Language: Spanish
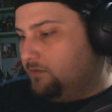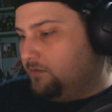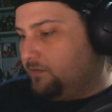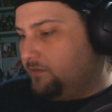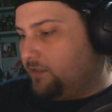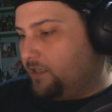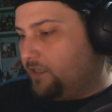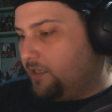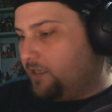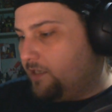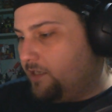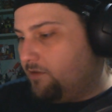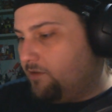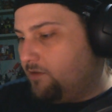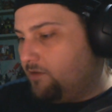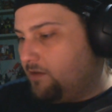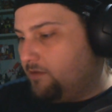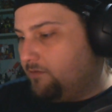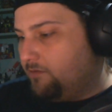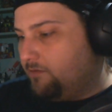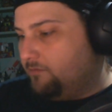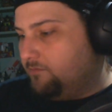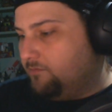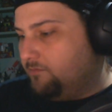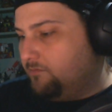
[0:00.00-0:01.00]
Tiene aquí una,
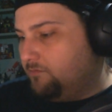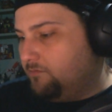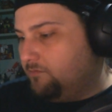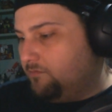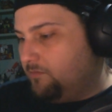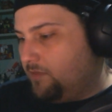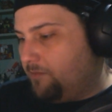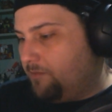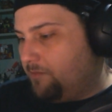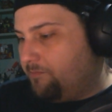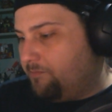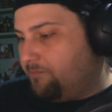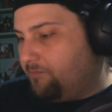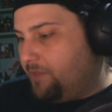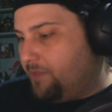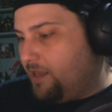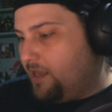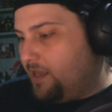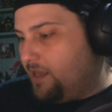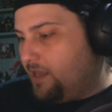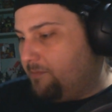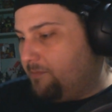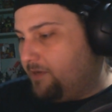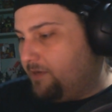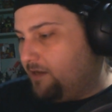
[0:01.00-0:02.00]
una
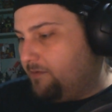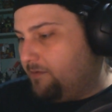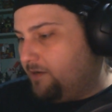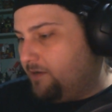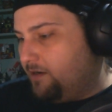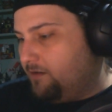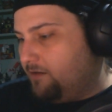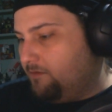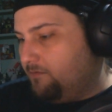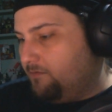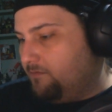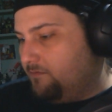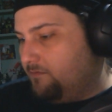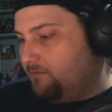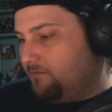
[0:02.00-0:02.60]
pinga para abrirlo.